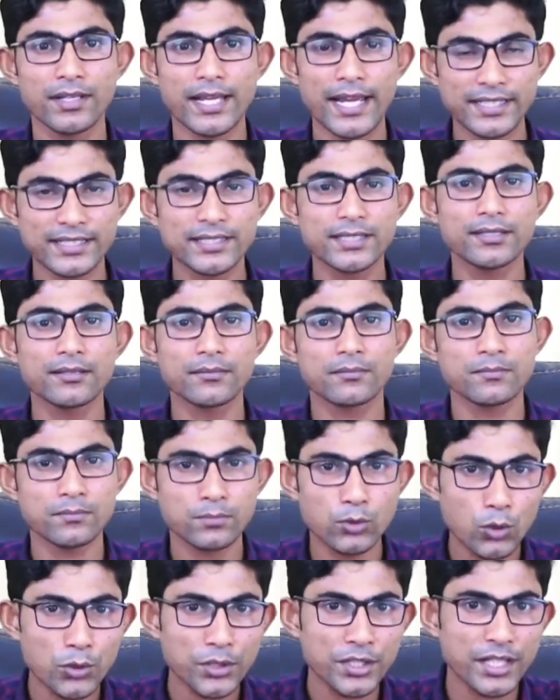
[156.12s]
একটি
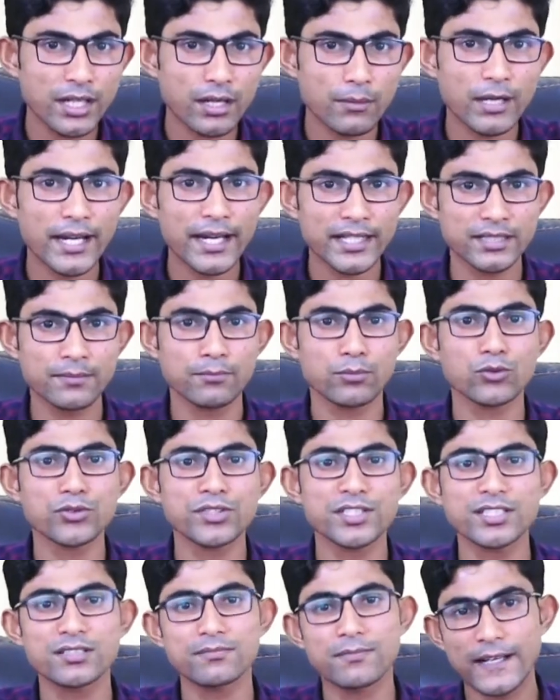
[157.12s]
প্রক্রিয়া বা একটি
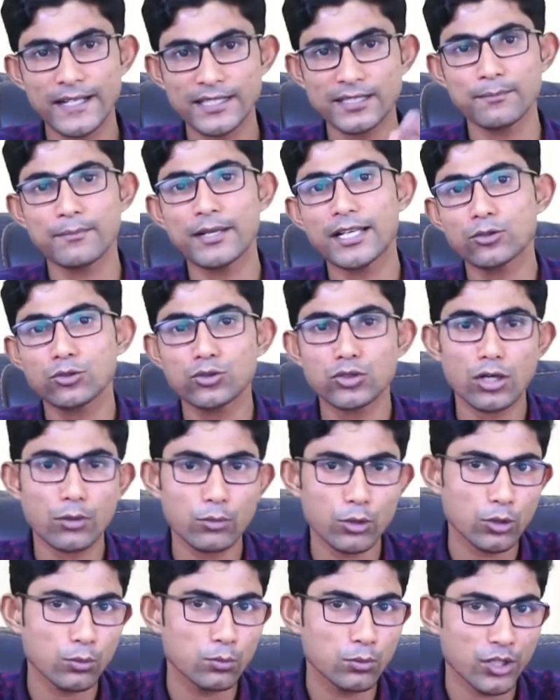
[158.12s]
প্রসেস বা একটি মেথড
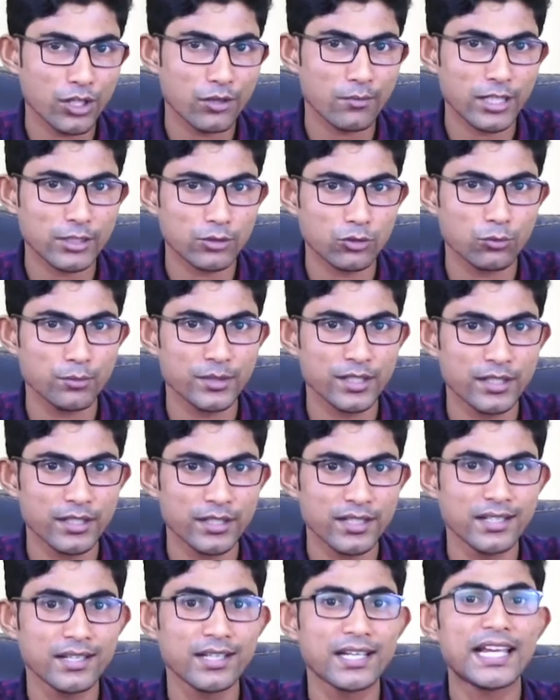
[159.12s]
অবলম্বনের মাধ্যমে
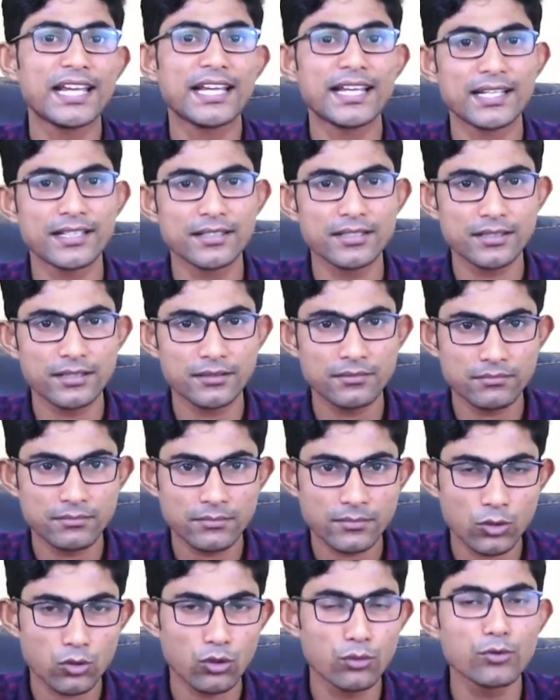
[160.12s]
এই
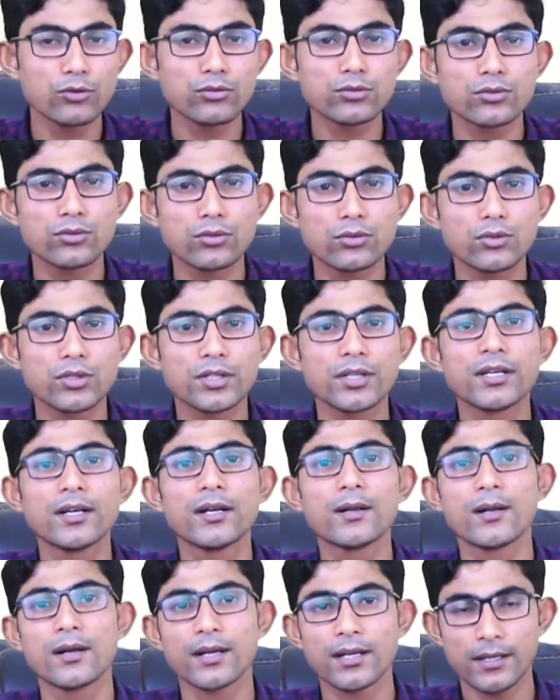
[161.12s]
গ্লোবিউলসগুলোর
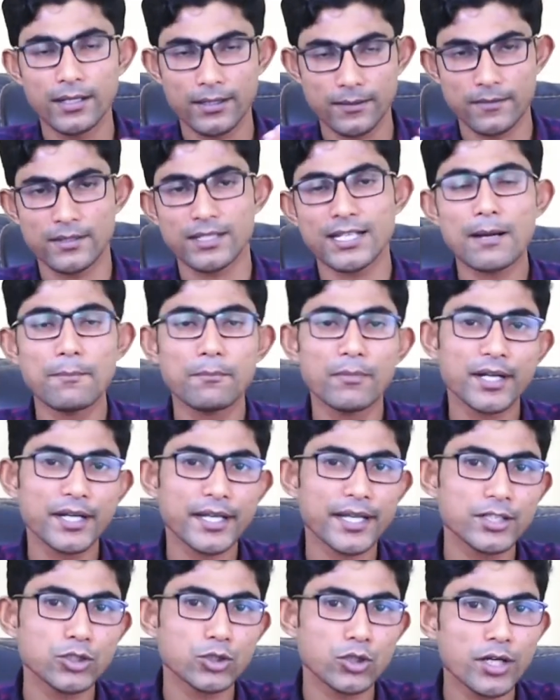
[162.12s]

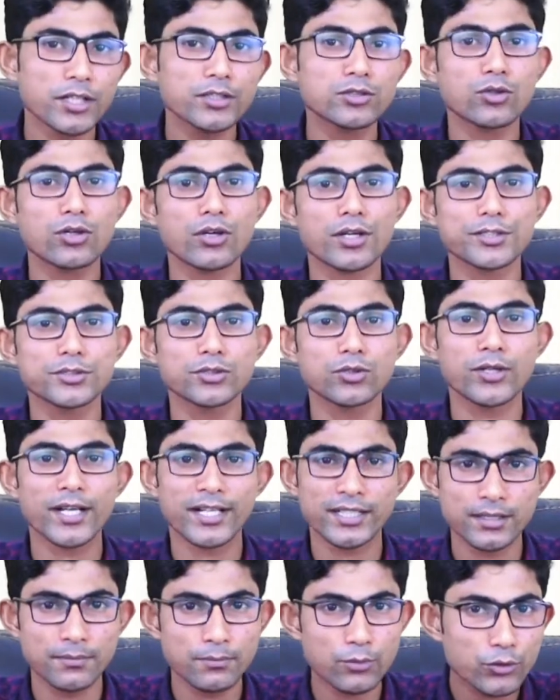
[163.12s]
নাম্বারকে শনাক্ত করার জন্য
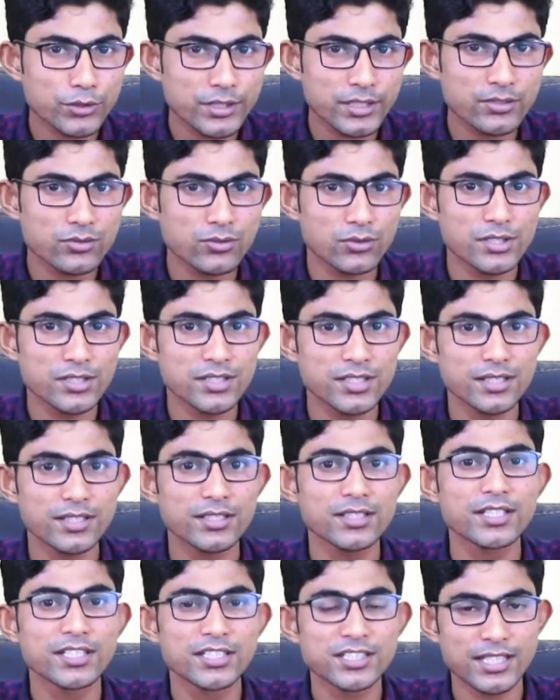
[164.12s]
একটি প্রসেস রয়েছে
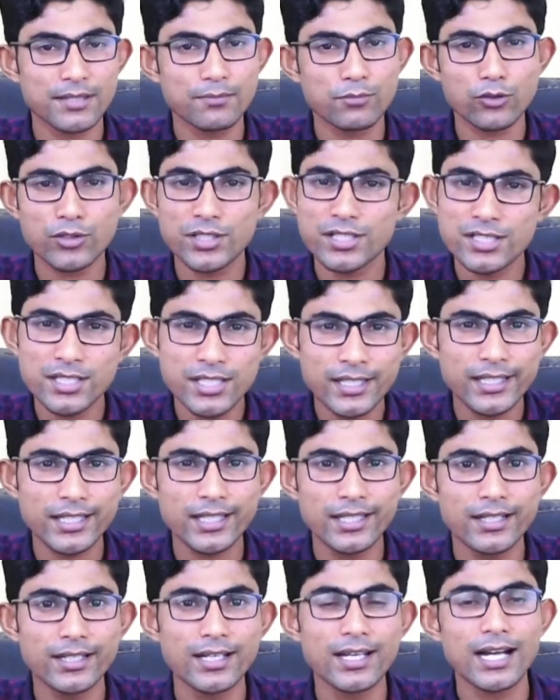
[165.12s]
সেই প্রসেসটি
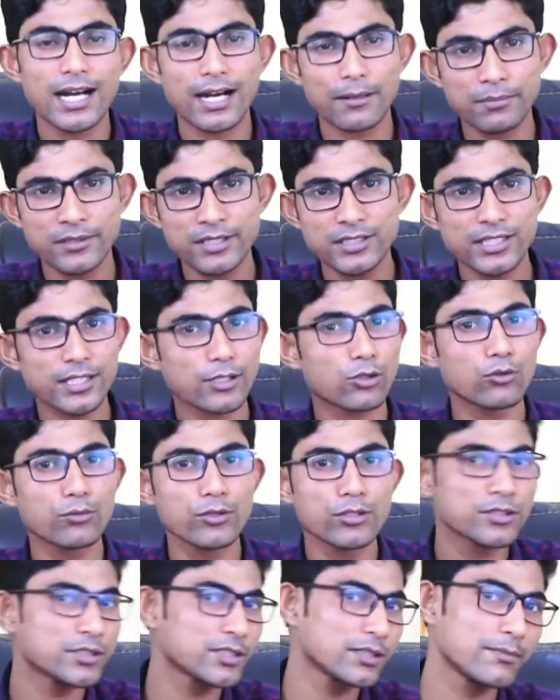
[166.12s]
কি আপনি যে
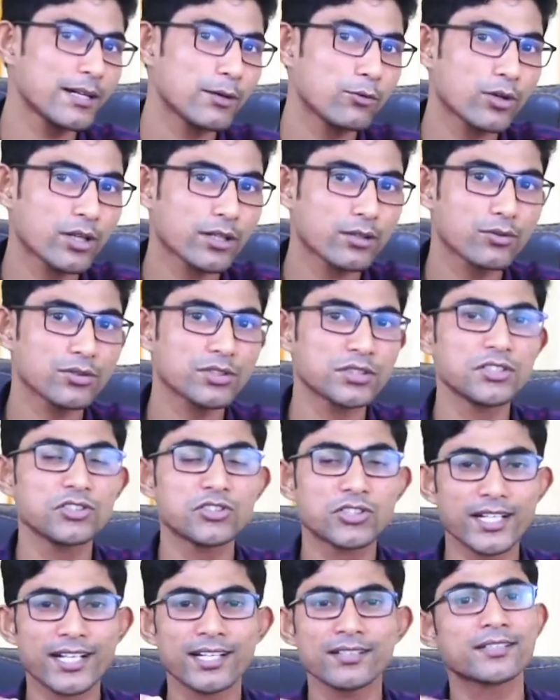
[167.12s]
গ্লোবিউলসটি ব্যবহার করছেন
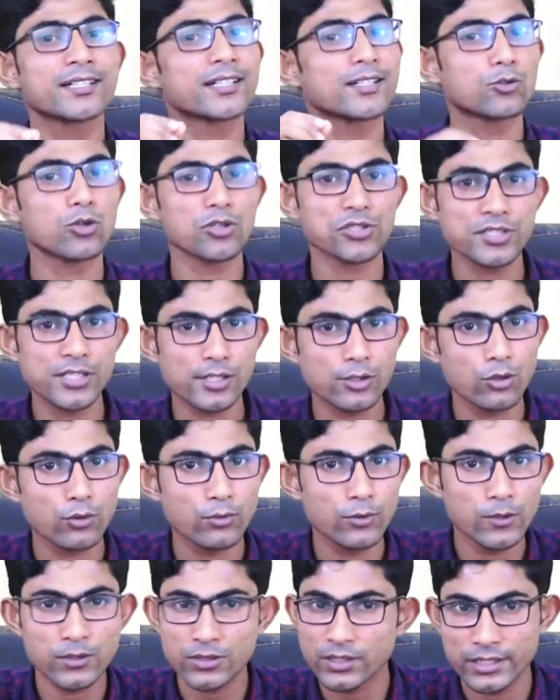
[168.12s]
সেখান থেকে দশটি
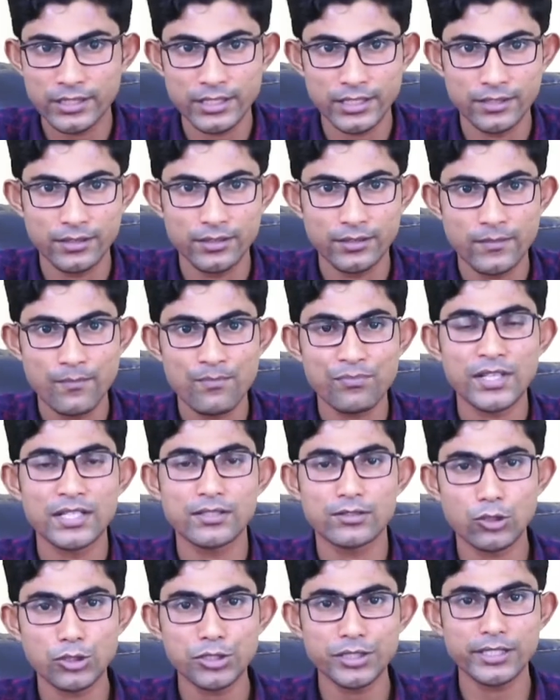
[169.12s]
গ্লোবিউলস নিন
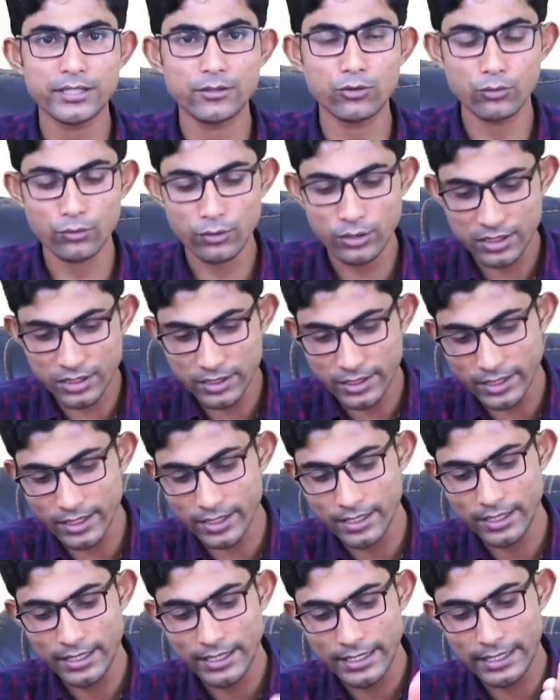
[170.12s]
দশটি গ্লোবিউলস নিয়ে
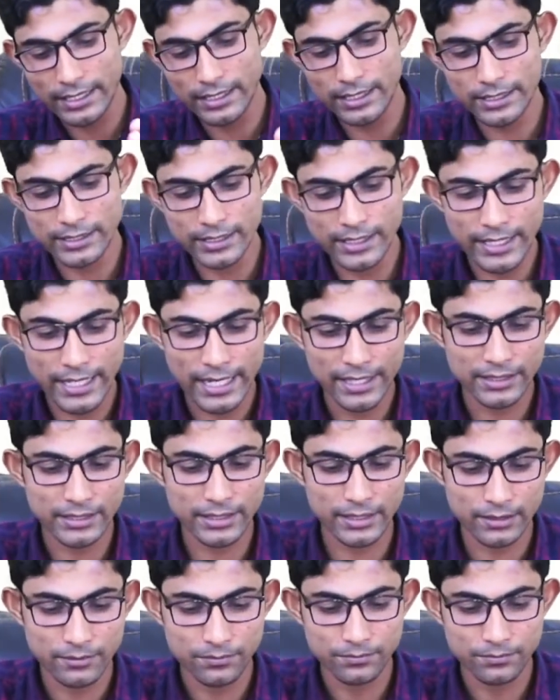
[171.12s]
এদেরকে একটি